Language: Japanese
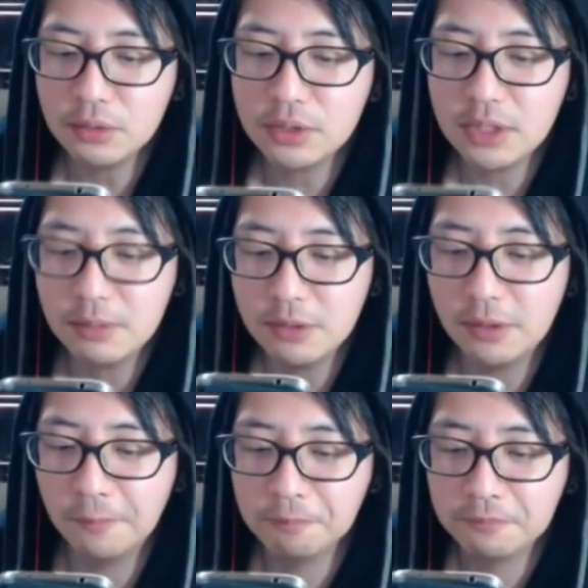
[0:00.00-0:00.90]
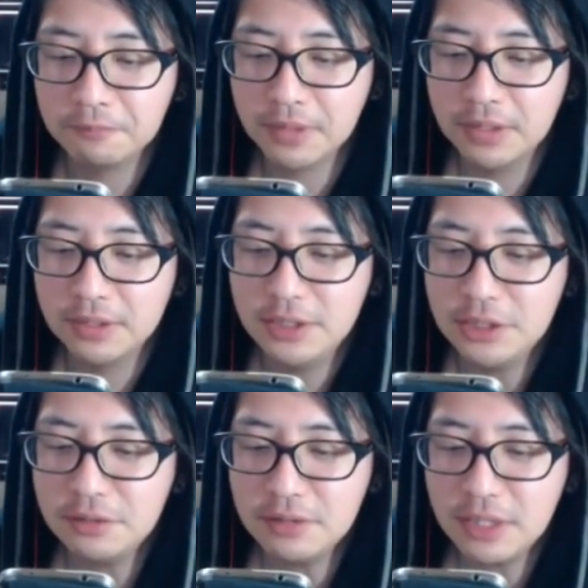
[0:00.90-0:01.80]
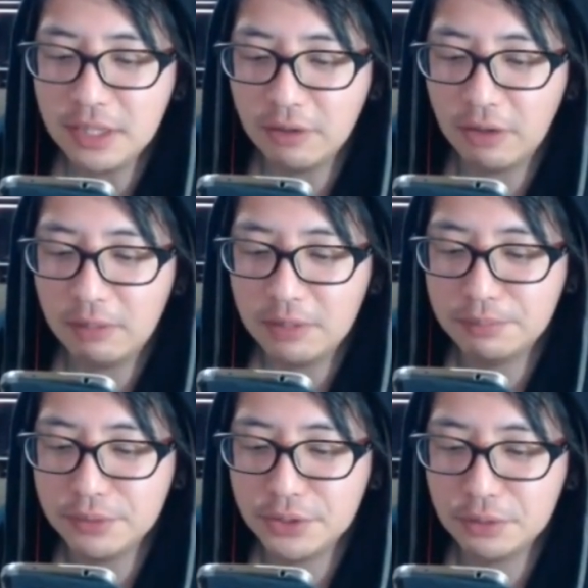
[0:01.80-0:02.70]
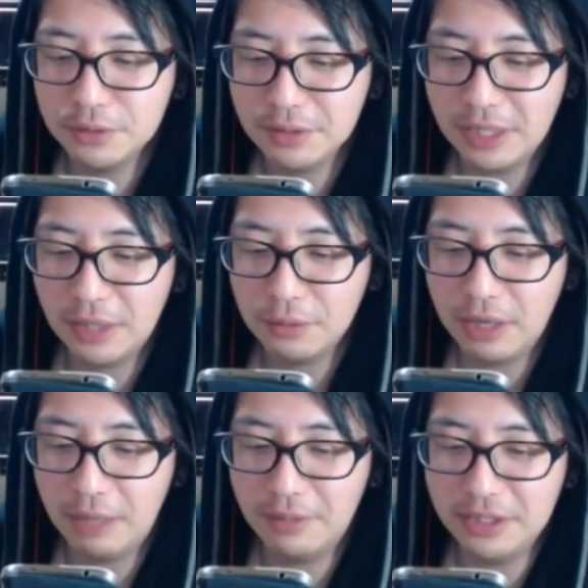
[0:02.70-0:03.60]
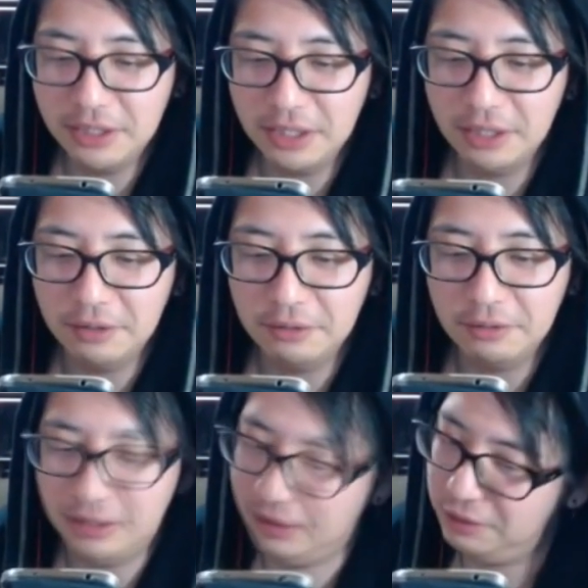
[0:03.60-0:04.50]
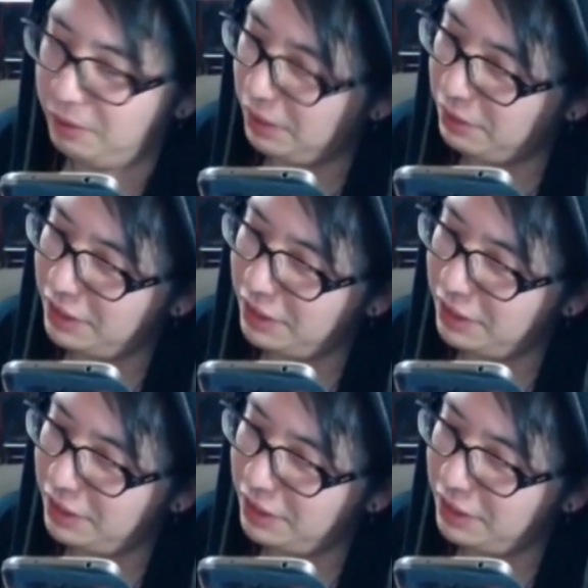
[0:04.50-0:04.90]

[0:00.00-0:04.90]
たとしても297をあんまりぶち込むようなアホはあまりね、我々